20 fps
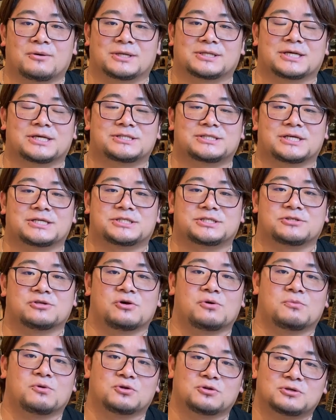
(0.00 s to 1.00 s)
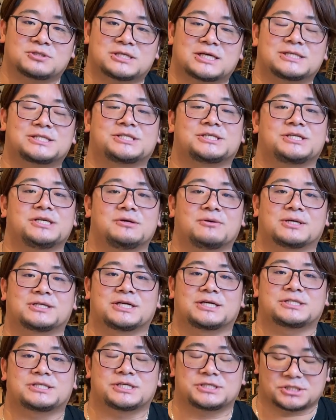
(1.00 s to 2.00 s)
私たちの物差しに
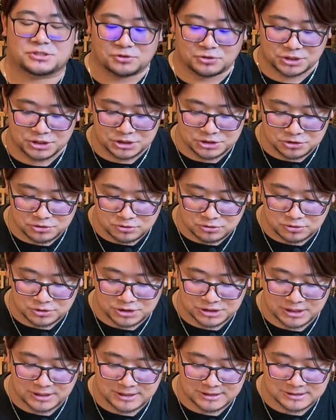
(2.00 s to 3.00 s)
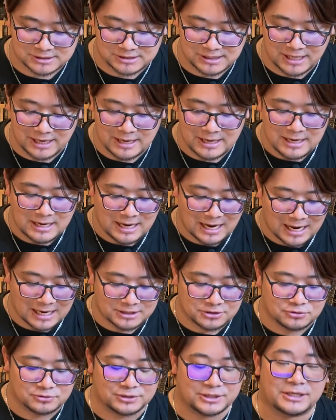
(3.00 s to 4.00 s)
私たちの基準としてですね
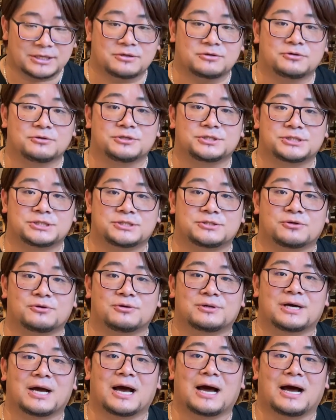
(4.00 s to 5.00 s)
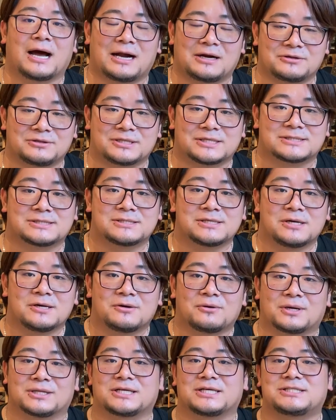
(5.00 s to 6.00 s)
歩んでいく必要があるんです
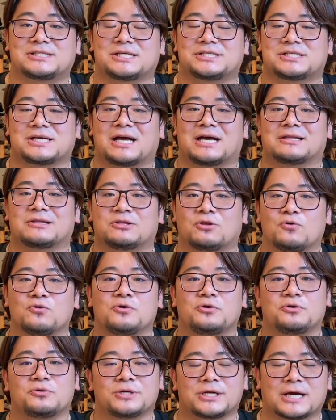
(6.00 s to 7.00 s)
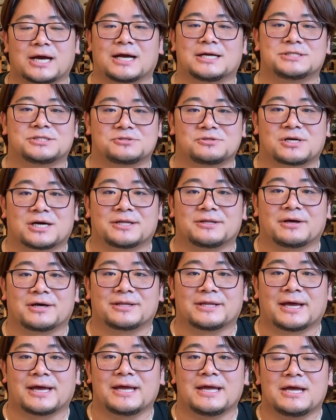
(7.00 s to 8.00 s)
私たちがどのように感じるかでは
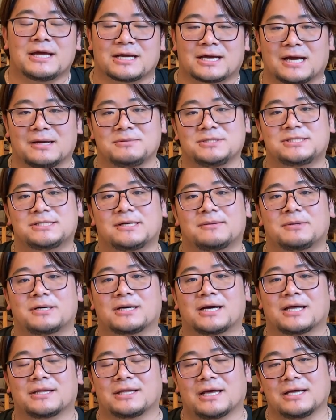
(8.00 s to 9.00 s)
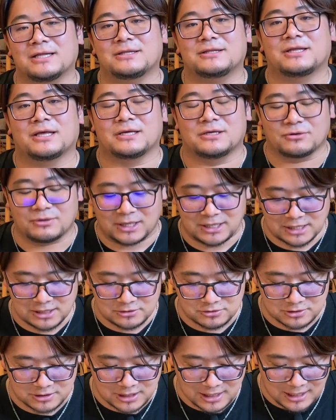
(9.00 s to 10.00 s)
ない神様が何て言われ
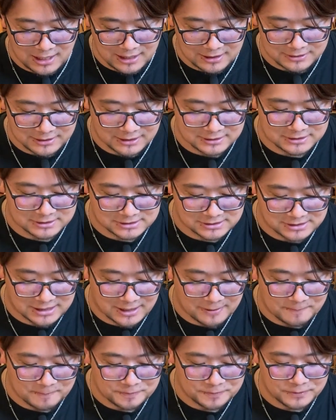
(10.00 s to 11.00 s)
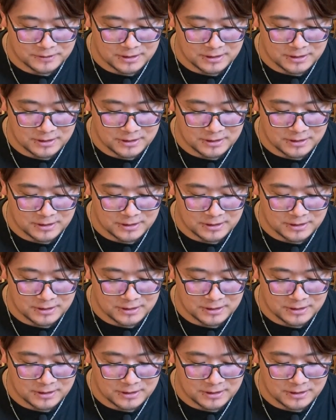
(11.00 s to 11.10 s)
るかなんですね